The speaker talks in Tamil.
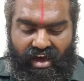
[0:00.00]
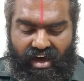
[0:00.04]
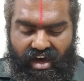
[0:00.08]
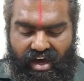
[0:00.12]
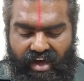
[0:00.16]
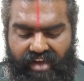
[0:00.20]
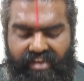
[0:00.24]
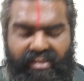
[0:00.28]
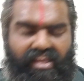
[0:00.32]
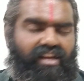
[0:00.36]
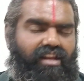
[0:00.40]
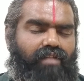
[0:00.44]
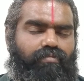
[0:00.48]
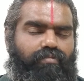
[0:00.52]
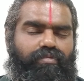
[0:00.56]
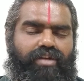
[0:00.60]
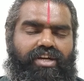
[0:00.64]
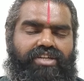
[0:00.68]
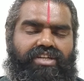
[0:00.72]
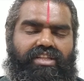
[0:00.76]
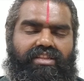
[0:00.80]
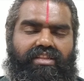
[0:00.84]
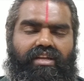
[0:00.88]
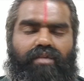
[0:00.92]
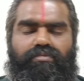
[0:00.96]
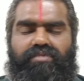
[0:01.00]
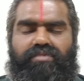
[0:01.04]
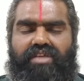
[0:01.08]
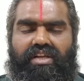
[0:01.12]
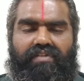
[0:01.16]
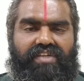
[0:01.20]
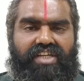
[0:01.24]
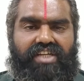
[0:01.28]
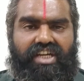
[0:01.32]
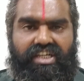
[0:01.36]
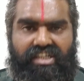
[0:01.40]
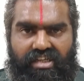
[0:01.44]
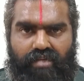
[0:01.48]
ஆயில்யம் நட்சத்திரம்
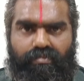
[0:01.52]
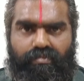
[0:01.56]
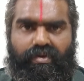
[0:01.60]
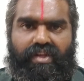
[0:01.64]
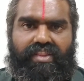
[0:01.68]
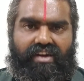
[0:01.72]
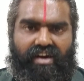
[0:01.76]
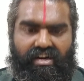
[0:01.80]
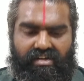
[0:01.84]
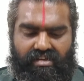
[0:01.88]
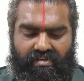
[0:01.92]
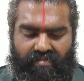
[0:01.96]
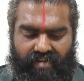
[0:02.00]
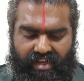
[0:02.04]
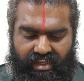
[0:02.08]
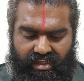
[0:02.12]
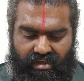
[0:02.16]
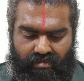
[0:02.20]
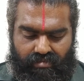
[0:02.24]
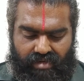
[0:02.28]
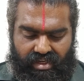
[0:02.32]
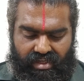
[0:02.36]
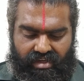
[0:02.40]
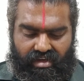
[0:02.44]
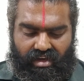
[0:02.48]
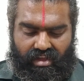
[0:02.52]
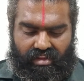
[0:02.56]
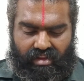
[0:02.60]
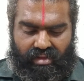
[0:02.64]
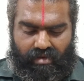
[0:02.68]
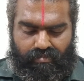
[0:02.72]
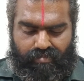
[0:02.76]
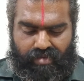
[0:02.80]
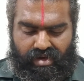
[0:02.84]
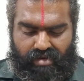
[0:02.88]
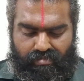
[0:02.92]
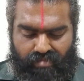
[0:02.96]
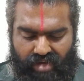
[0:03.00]
இரவு எட்டு பதினான்கு வரைக்கும் இருக்குது
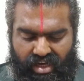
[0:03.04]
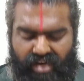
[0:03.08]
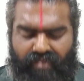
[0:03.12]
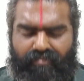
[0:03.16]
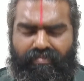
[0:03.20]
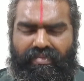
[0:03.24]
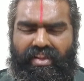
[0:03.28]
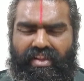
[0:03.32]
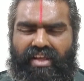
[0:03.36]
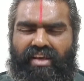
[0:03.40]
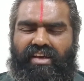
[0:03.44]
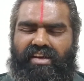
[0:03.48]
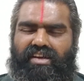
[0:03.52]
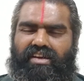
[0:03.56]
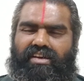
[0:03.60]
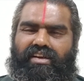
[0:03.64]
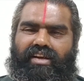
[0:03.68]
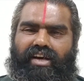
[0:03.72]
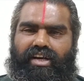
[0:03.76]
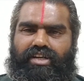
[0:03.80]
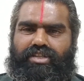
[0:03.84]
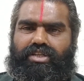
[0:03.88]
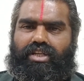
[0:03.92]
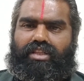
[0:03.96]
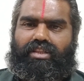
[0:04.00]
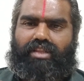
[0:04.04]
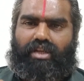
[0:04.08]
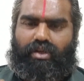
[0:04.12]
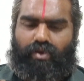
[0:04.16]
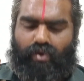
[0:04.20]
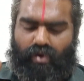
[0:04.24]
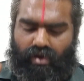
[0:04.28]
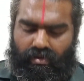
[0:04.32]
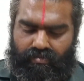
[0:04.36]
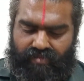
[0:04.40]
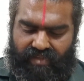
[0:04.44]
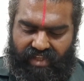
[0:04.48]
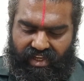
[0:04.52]
அதன் பின் மகம் நட்சத்திர
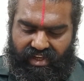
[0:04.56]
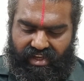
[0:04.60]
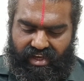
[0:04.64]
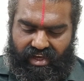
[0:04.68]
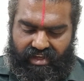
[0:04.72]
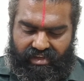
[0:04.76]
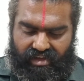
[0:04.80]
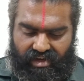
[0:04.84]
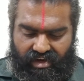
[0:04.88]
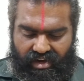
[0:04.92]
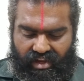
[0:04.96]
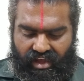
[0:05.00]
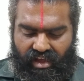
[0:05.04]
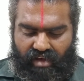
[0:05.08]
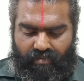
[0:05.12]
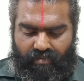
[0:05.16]
யோகம் சரியாக இல்லை